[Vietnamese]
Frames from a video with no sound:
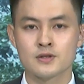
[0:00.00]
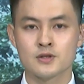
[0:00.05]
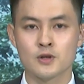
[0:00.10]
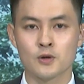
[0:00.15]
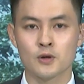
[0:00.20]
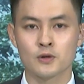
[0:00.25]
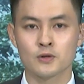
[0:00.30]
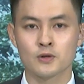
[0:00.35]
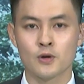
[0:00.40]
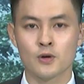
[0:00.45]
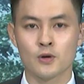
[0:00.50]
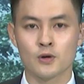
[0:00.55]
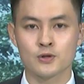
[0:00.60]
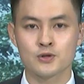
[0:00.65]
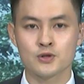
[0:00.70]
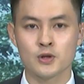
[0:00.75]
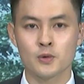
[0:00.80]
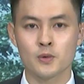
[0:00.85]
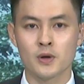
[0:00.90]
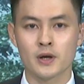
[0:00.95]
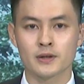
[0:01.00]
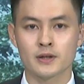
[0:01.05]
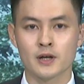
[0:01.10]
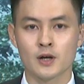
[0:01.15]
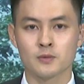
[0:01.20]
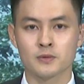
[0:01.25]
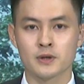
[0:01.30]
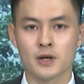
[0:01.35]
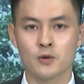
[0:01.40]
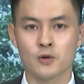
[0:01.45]
Trong khuôn khổ chuỗi hoạt
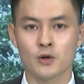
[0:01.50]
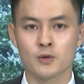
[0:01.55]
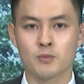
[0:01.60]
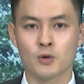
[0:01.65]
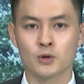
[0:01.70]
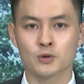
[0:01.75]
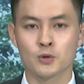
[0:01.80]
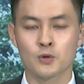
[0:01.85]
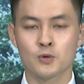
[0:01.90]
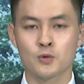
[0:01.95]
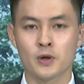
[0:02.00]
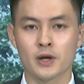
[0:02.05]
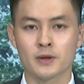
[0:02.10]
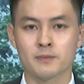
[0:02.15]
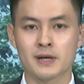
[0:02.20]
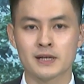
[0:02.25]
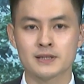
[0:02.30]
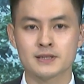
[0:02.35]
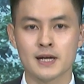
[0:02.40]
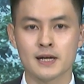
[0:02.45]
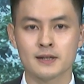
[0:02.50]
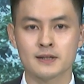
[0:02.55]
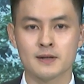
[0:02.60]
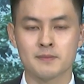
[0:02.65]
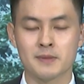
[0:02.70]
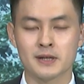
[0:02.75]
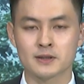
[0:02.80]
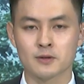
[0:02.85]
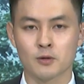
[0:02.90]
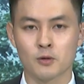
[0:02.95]
động lễ hội mùa thu huyện Bát Xát
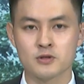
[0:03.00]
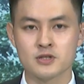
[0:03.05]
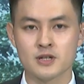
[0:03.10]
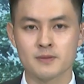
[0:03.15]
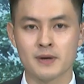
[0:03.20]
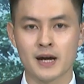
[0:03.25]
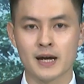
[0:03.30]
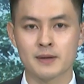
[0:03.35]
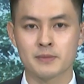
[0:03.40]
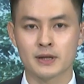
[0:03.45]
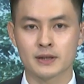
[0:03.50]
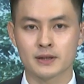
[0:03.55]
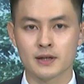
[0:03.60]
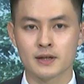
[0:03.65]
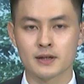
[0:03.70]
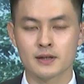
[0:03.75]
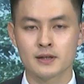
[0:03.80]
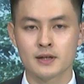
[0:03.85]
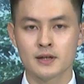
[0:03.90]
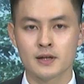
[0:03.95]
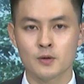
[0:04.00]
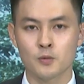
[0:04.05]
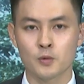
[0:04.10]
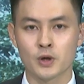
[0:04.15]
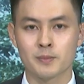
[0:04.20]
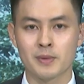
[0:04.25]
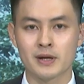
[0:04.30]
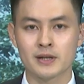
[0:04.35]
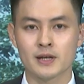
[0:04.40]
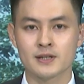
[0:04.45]
năm hai nghìn không trăm hai mươi tư,
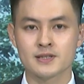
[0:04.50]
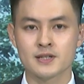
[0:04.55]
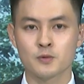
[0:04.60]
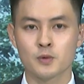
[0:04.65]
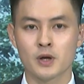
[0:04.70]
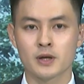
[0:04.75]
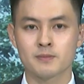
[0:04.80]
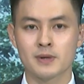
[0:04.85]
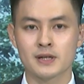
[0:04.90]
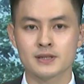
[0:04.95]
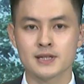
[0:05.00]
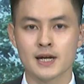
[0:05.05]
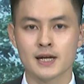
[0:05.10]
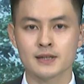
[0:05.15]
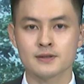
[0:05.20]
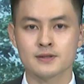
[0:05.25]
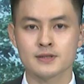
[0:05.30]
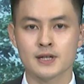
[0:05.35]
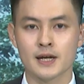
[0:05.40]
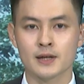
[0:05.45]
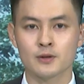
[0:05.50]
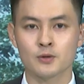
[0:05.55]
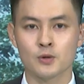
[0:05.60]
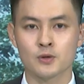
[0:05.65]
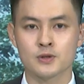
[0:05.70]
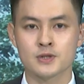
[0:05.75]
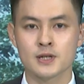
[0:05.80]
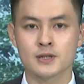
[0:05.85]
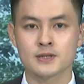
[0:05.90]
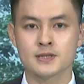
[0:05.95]
Ủy ban nhân dân huyện Bát Xát sẽ
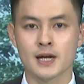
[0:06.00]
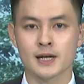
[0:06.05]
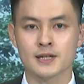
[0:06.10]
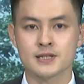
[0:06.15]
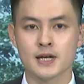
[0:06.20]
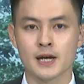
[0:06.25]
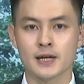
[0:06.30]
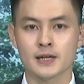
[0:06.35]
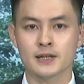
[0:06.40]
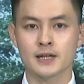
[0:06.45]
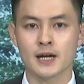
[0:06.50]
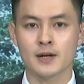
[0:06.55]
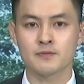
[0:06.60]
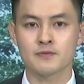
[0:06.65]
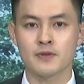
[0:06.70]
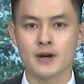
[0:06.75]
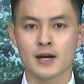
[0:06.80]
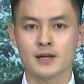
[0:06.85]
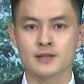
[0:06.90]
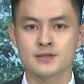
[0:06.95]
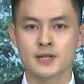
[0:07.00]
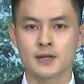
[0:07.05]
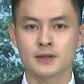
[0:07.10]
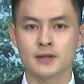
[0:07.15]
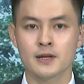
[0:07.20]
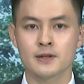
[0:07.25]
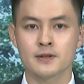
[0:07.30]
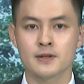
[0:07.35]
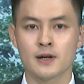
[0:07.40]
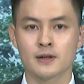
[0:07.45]
tổ chức giải chạy khám phá
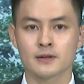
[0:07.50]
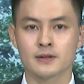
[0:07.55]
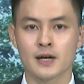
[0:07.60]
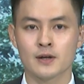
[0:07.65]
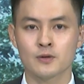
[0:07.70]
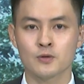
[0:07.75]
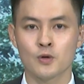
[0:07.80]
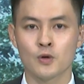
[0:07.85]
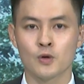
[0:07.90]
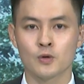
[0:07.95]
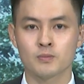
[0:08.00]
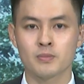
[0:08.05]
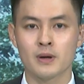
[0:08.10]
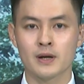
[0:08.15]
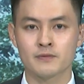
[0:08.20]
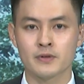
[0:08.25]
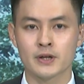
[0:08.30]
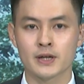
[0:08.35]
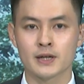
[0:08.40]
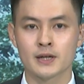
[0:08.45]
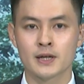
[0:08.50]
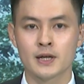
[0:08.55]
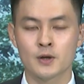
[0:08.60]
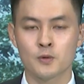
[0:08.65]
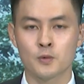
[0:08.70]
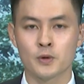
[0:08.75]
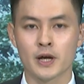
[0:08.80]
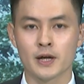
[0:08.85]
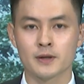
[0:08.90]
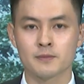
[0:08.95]
di tích đường đá cổ Pavie,
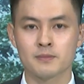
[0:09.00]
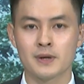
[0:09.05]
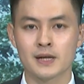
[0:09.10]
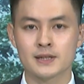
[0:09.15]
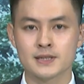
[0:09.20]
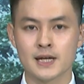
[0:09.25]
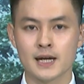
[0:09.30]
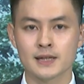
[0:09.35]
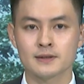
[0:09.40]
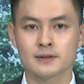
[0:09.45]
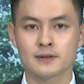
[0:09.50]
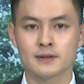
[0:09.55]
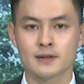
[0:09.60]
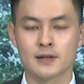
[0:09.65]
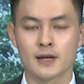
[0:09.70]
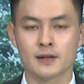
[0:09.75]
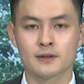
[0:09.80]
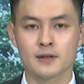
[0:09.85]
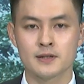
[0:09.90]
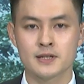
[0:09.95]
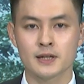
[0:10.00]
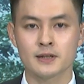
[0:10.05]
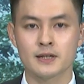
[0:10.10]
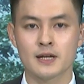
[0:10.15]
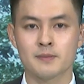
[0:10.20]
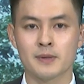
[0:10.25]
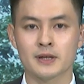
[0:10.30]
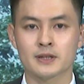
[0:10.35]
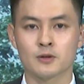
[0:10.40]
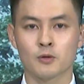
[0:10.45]
huyện Bát Xát lần thứ
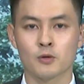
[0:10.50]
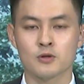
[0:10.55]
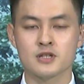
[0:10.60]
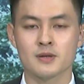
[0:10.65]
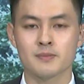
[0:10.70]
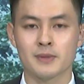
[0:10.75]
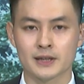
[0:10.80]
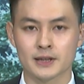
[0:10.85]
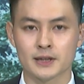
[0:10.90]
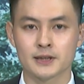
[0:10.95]
nhất năm hai nghìn không trăm hai